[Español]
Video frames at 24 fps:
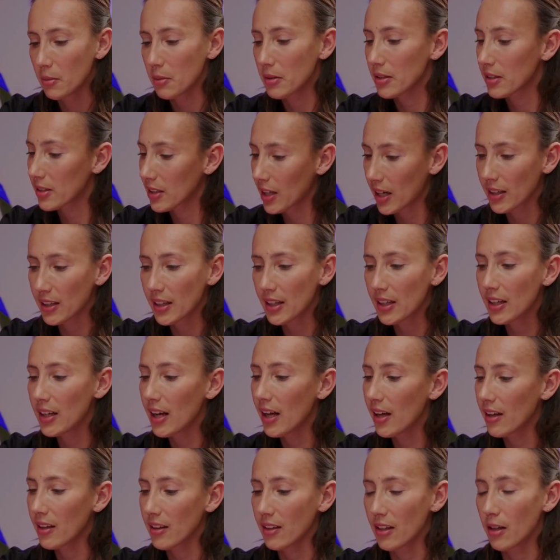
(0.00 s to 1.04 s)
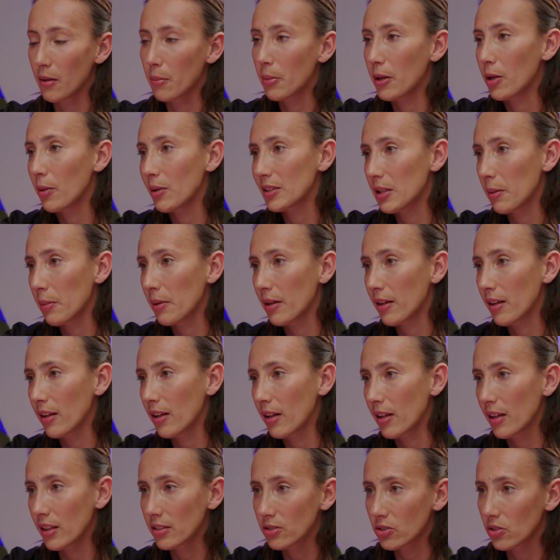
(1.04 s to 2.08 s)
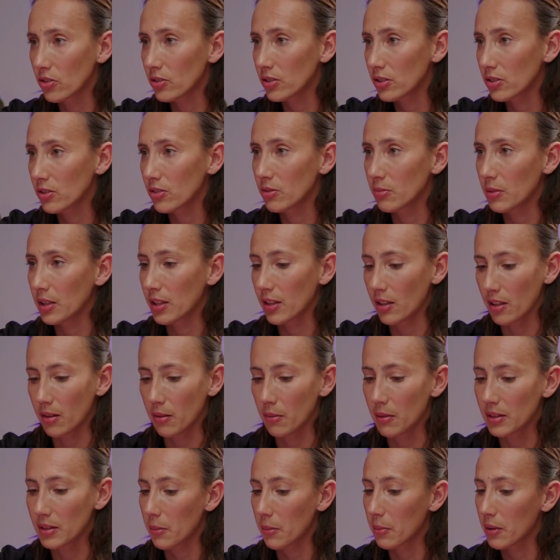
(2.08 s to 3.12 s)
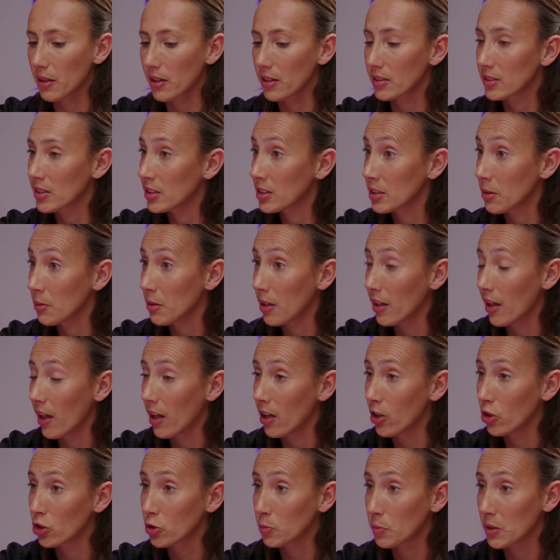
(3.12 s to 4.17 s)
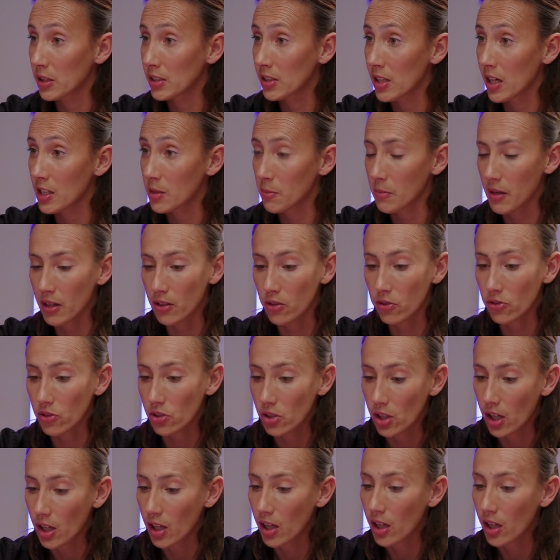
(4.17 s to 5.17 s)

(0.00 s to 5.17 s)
dice, tranquila, dice, pero vas a perder esto, esto. Me dice, a perder sensibilidad en los pies y las manos,